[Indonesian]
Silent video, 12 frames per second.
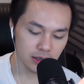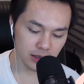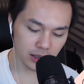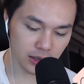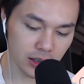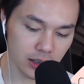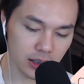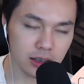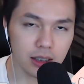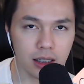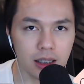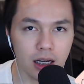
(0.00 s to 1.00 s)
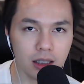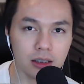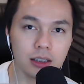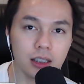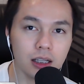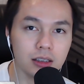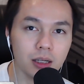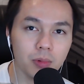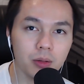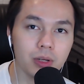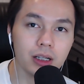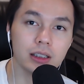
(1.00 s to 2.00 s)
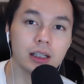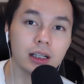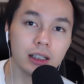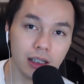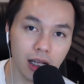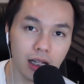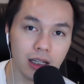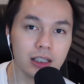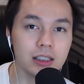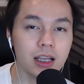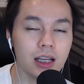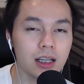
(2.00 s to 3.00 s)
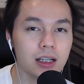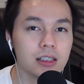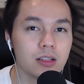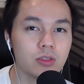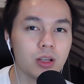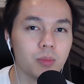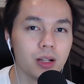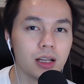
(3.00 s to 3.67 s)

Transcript: Gak kenal gak sayang di subscribe lah biar kita kenal dan sayang satu sama